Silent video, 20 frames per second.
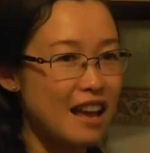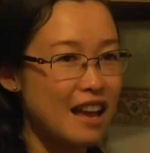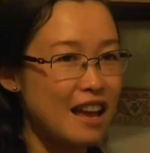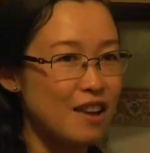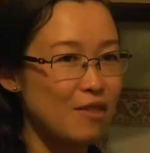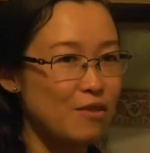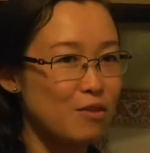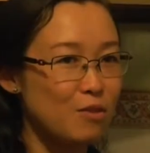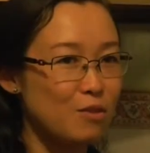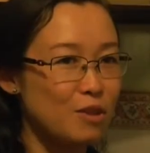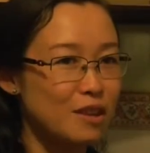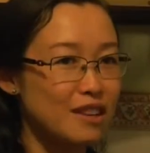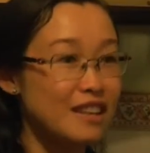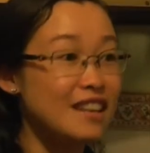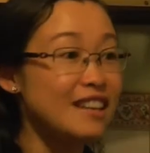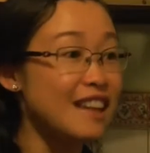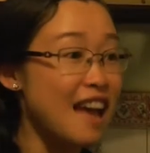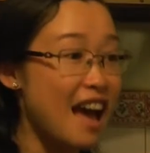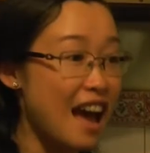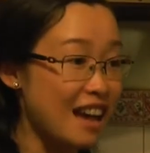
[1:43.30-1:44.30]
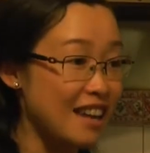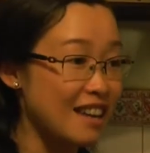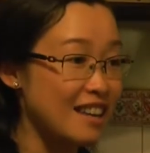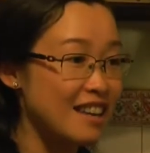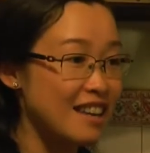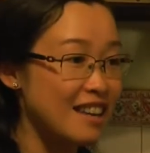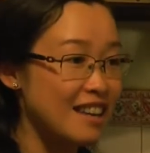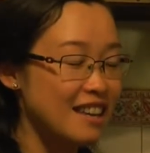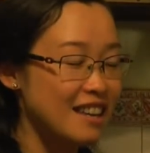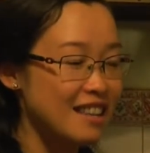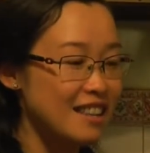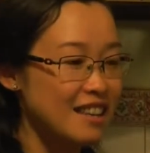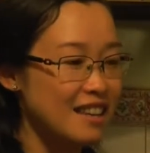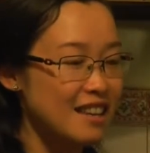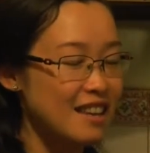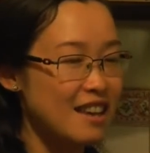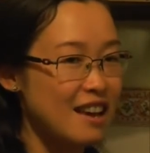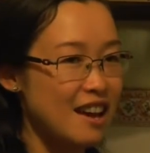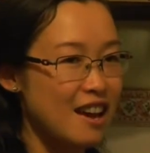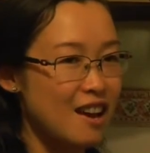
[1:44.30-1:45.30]
À, phụ nữ hiện đại
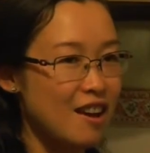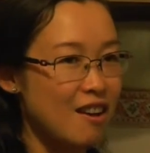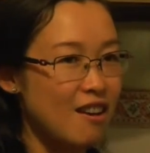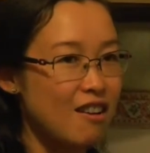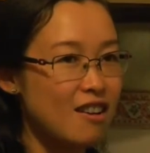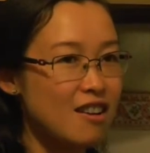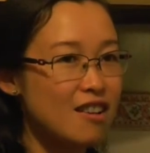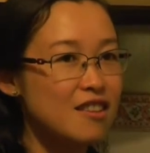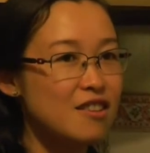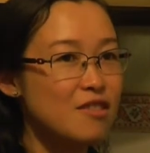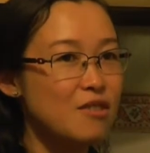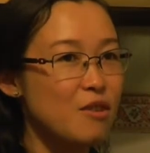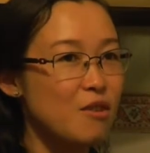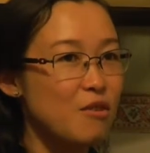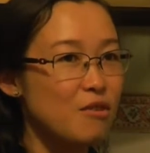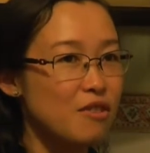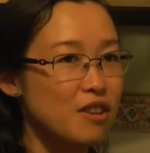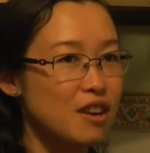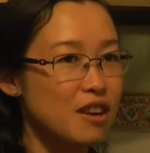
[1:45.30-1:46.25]
thì à, có rất nhiều